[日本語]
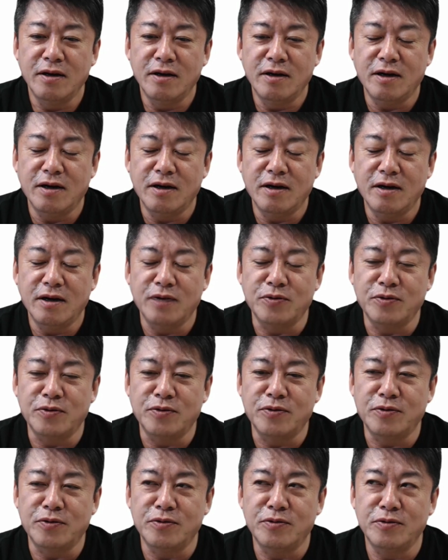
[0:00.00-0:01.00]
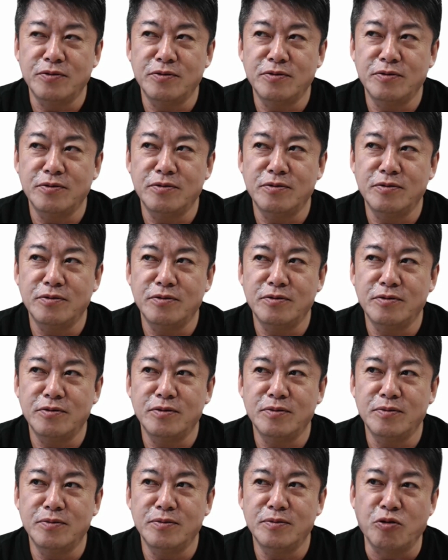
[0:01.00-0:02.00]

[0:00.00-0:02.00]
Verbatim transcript: あのまあ、